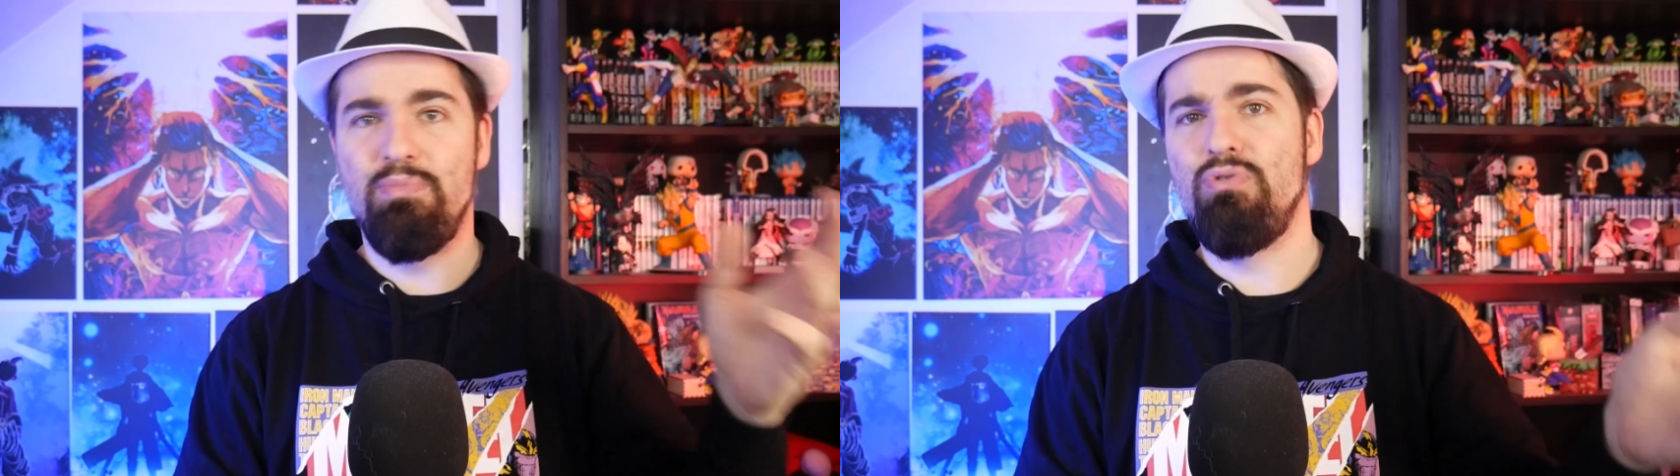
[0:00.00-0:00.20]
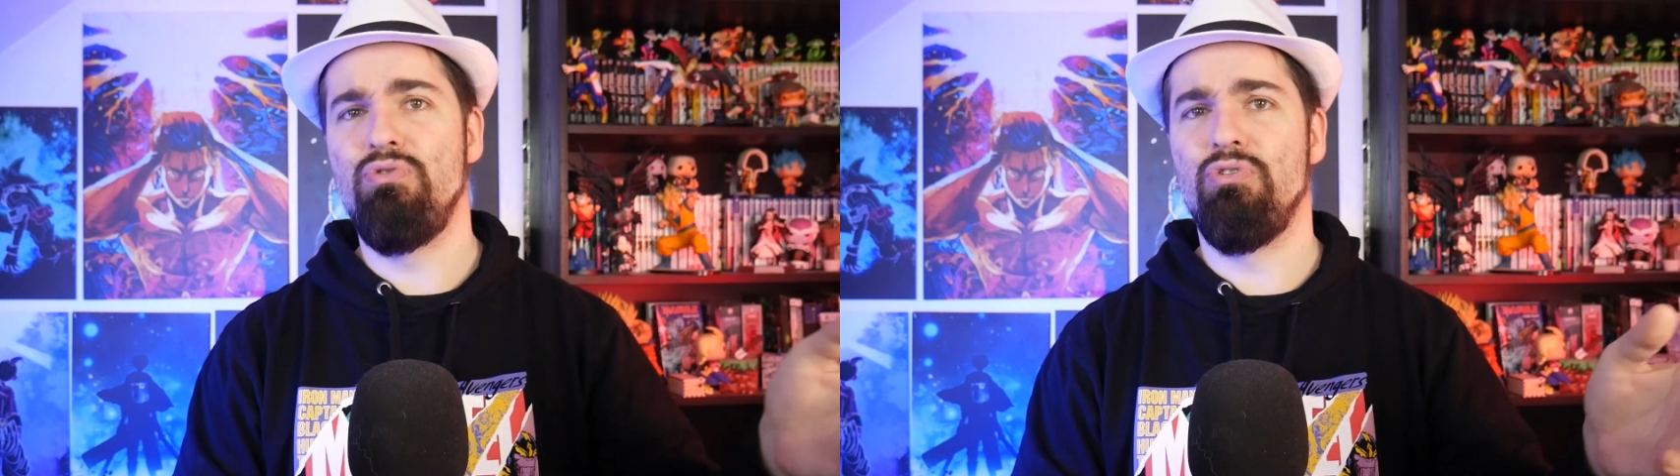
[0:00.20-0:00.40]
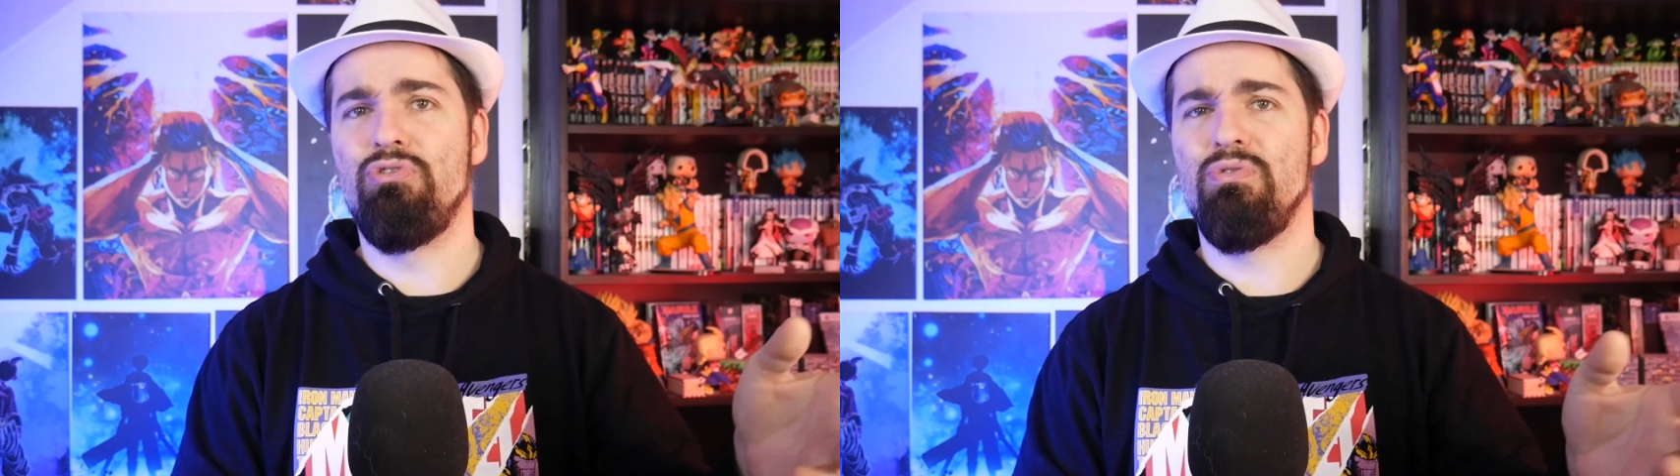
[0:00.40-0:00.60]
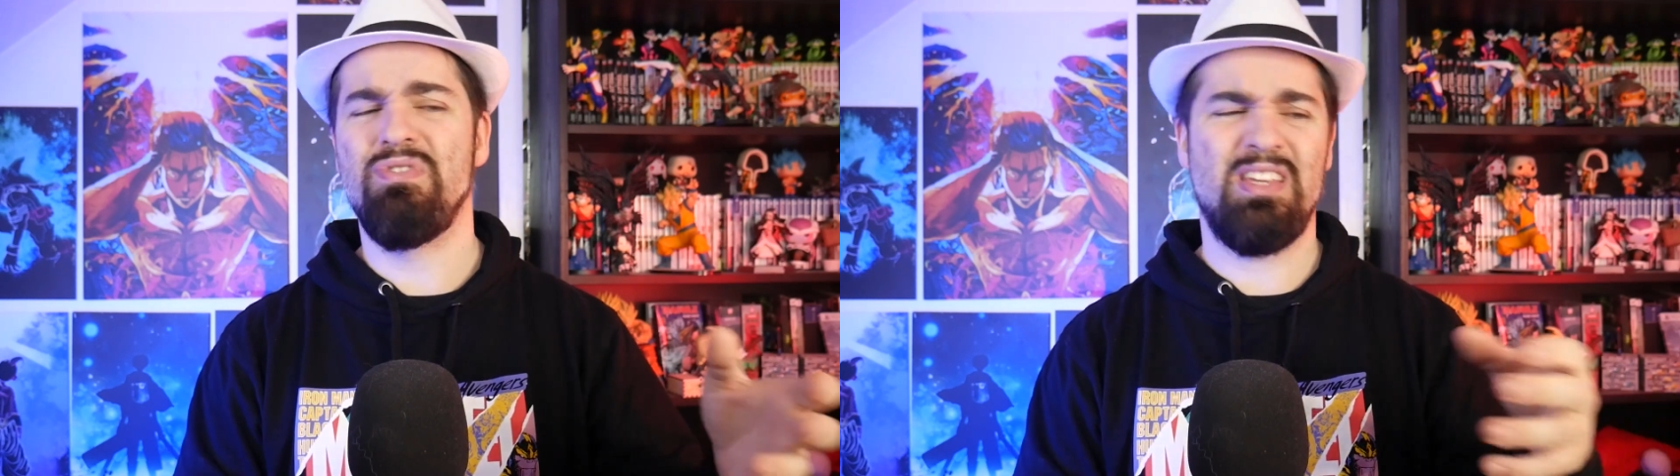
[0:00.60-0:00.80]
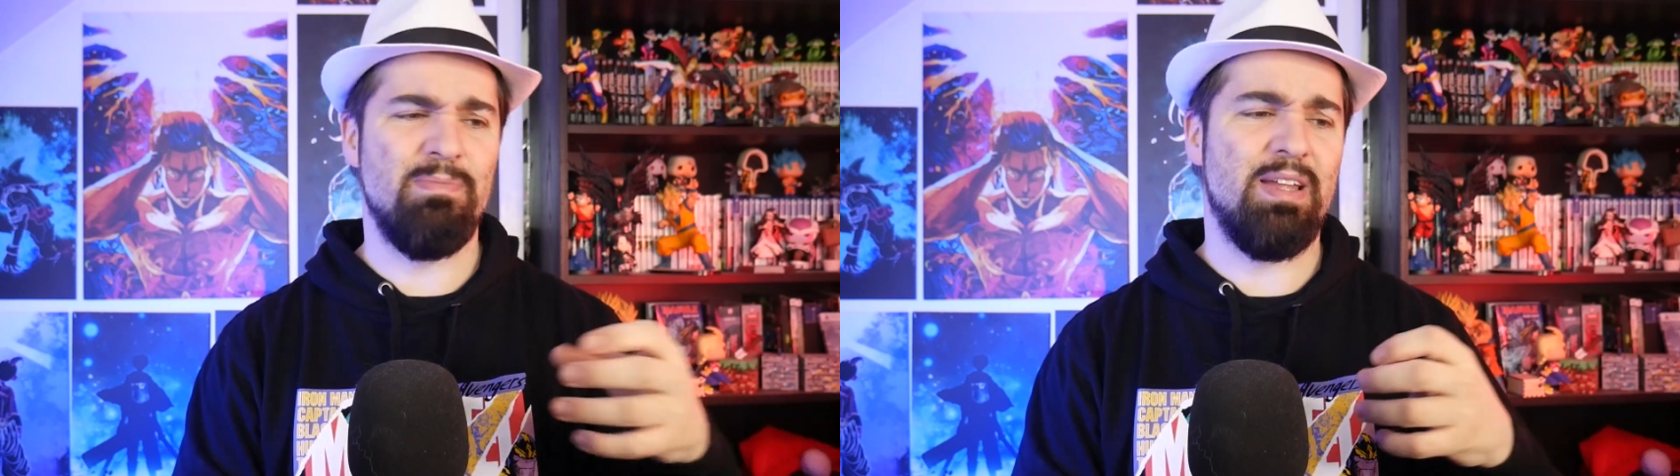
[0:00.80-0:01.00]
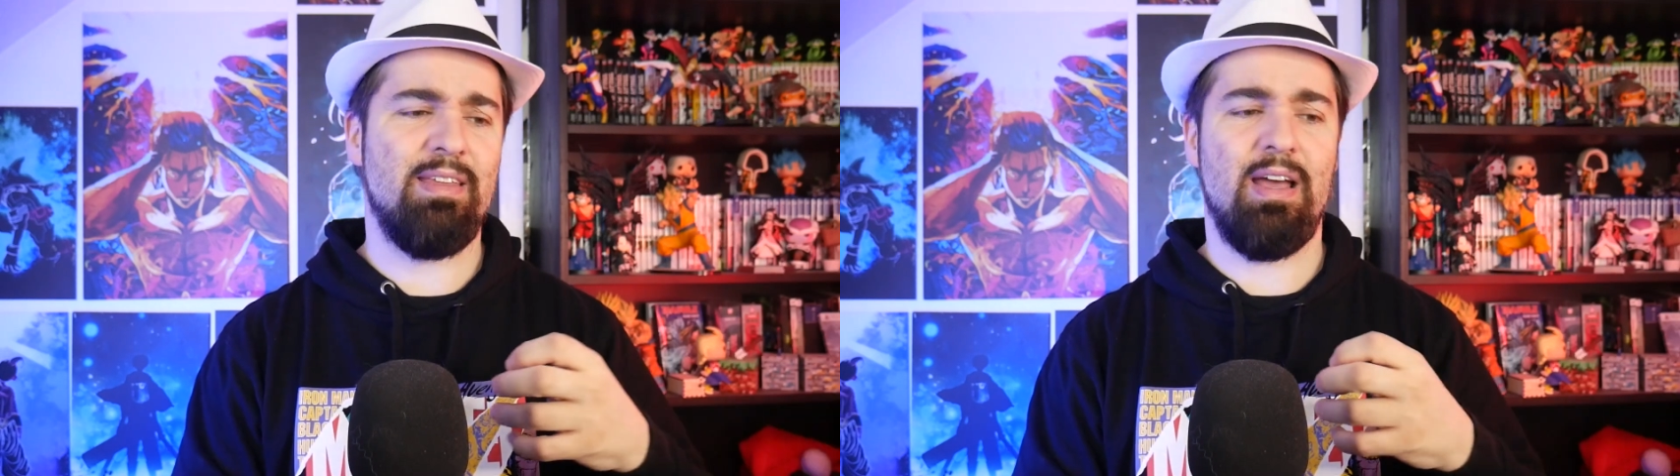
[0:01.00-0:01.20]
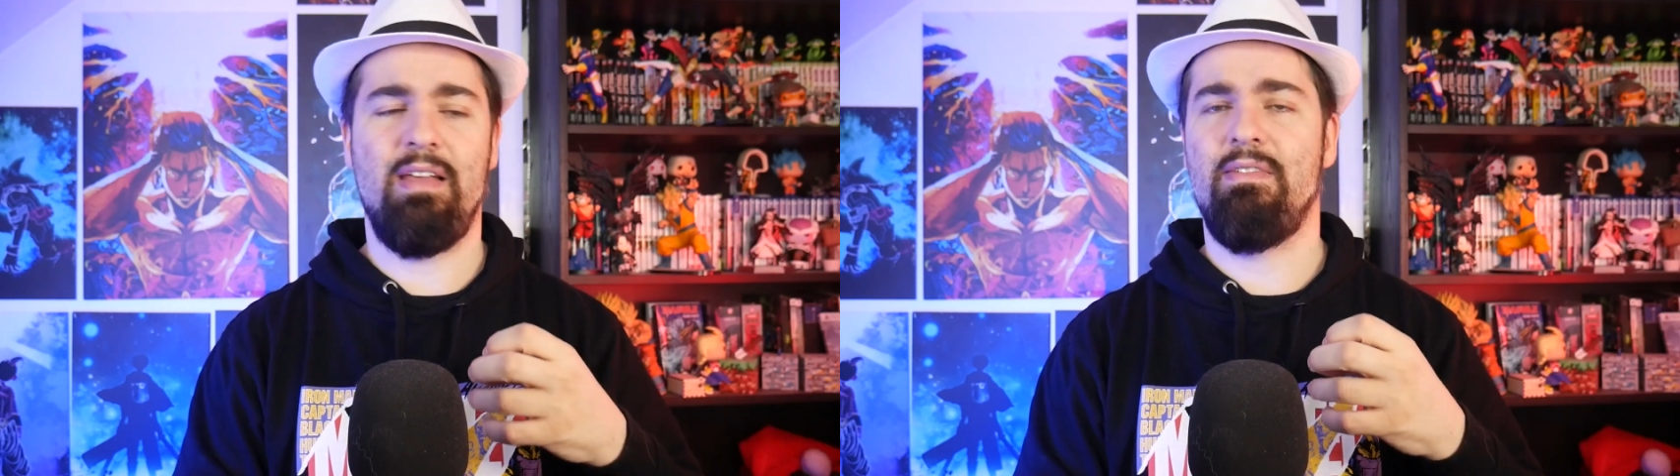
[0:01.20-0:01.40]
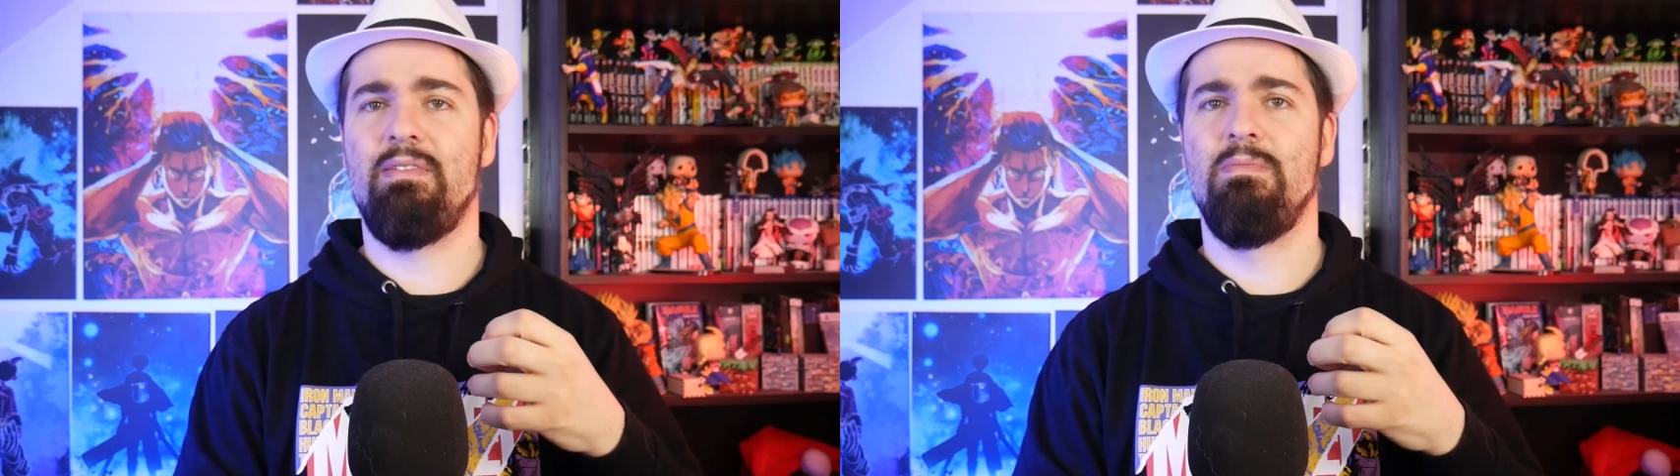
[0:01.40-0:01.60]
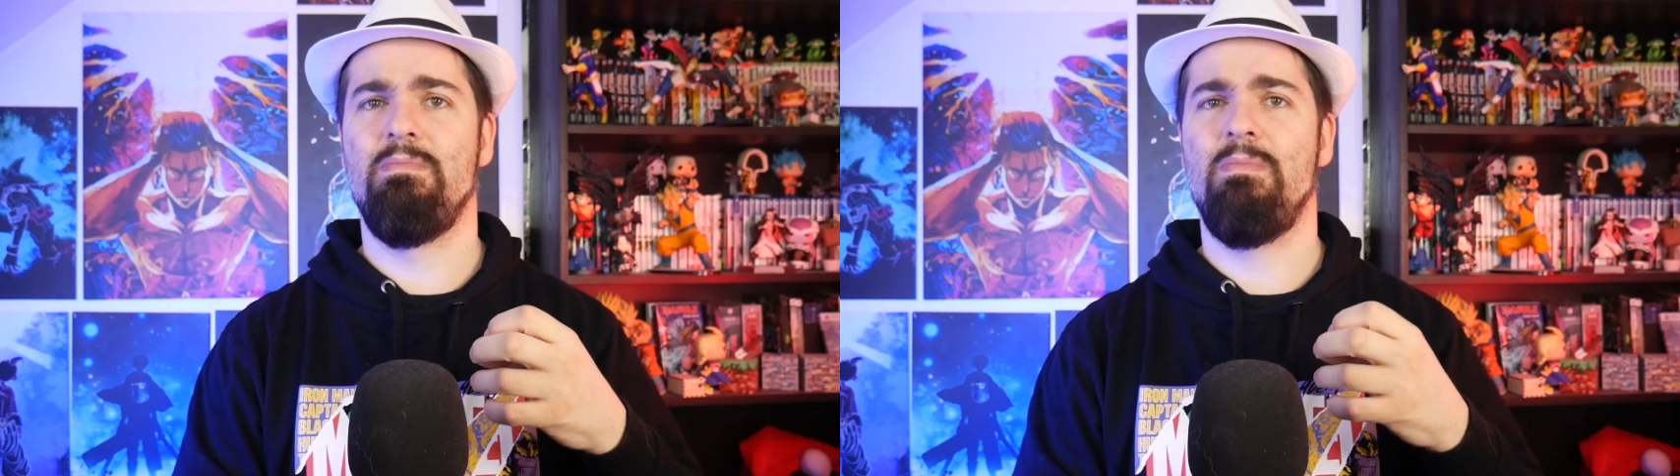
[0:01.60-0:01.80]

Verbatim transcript: beaucoup de choses qui m'intéressent